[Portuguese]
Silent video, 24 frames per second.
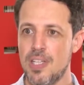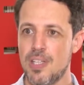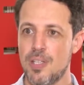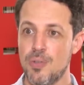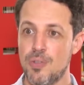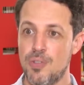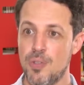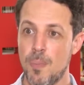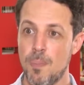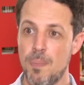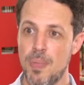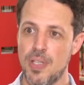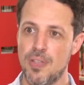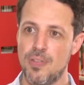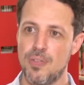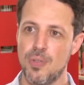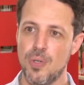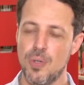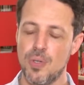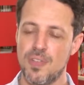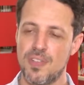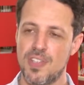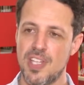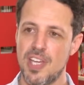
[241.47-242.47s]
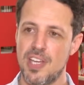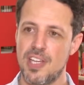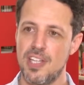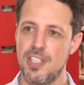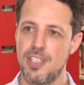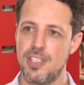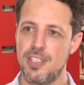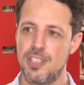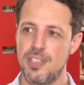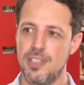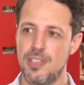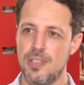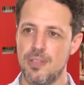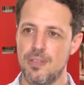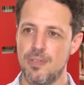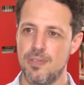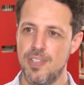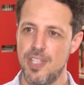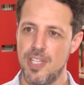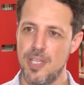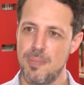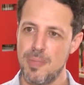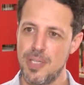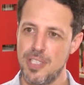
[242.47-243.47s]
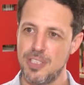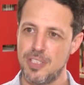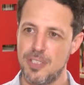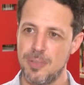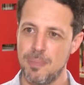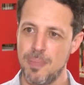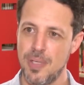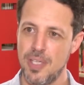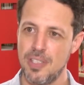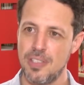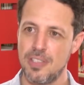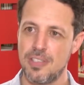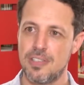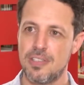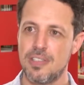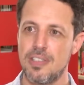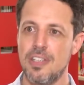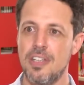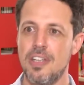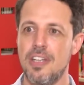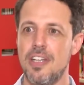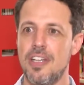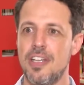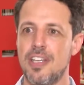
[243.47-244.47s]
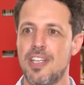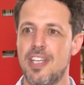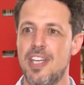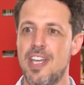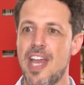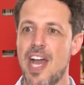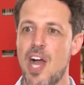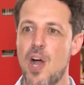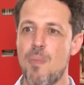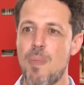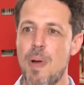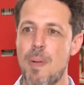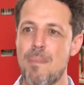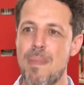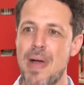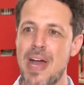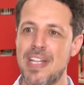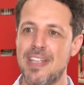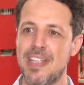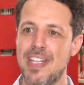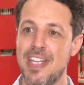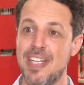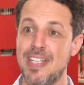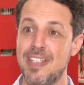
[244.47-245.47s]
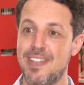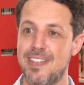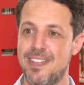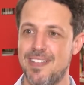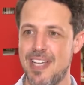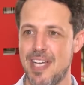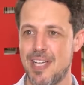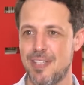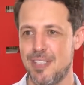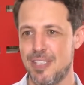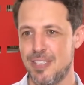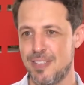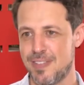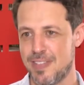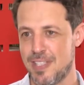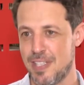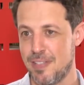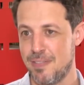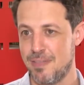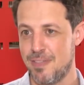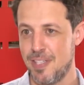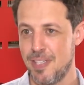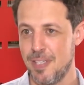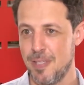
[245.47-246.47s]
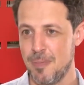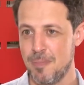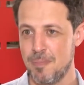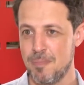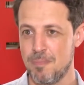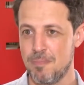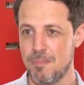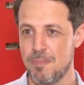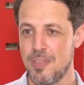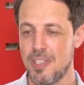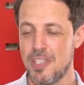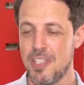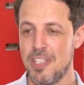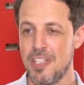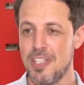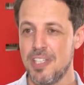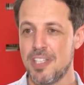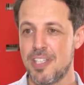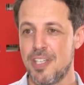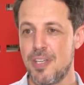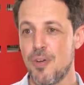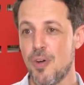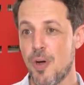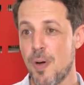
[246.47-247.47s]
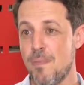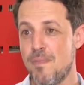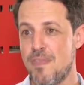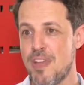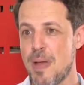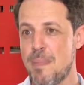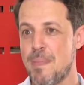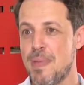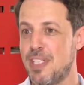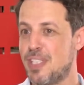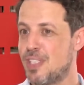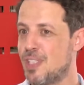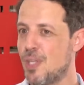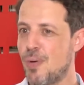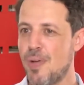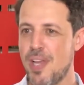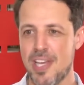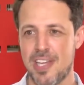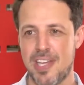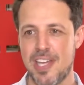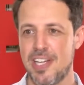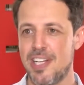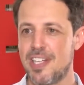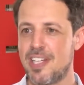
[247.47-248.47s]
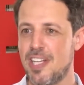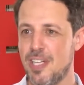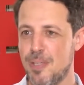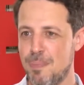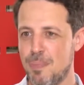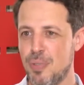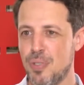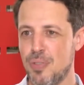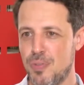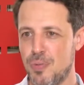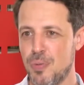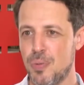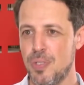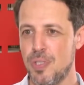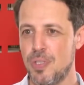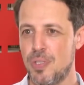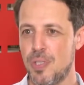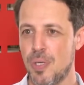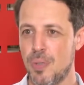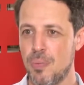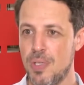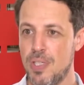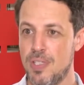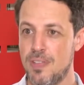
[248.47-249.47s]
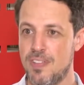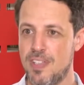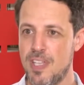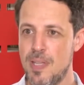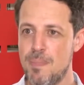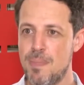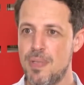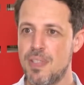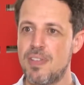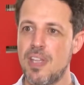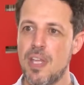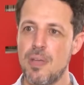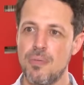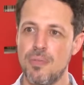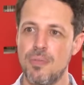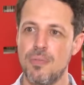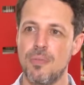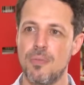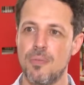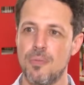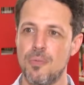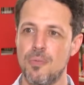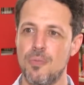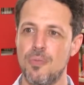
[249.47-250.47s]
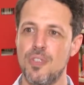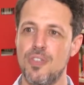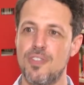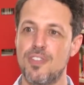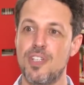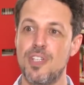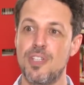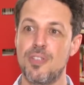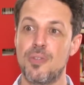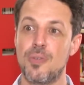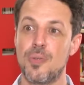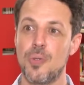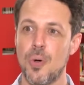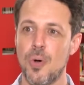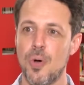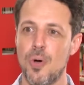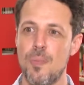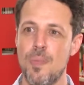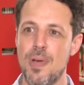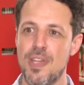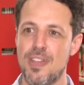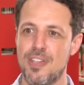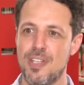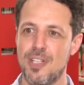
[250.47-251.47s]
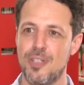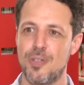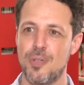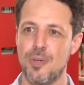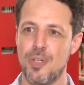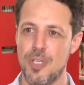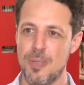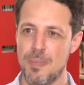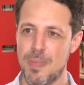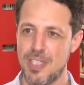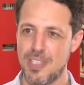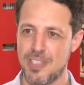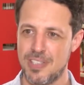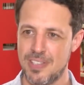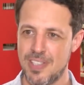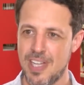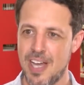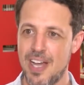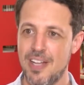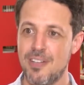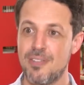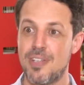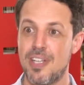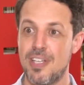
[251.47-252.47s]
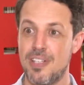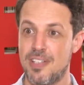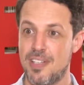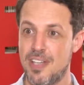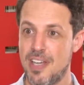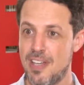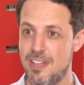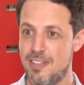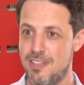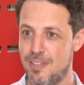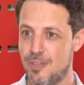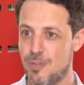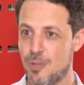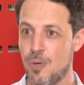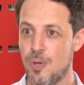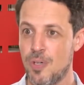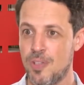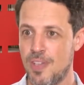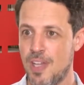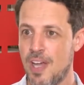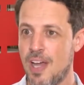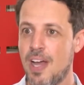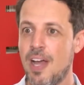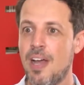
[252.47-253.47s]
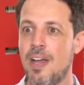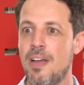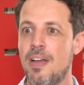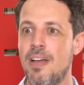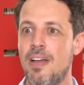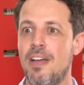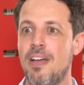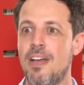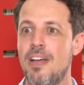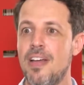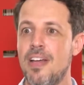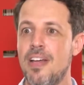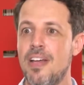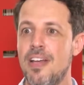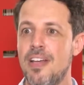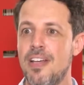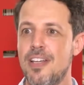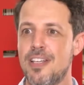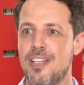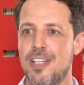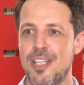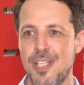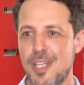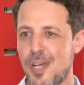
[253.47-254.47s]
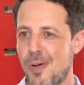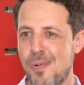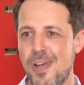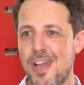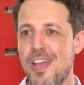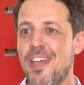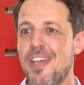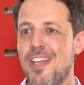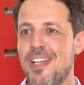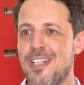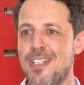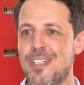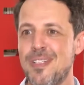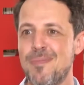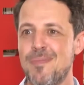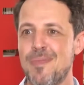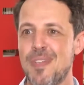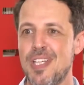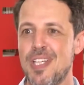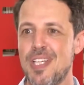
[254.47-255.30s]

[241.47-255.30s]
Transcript: Então, são pessoas que acreditam veementemente que há uma maneira certa de escrever, que obviamente não é aquela que ele possui. Então, ele sempre tem um, um escritor, uma escritora imaginário que ele quer se tornar, que não é ele.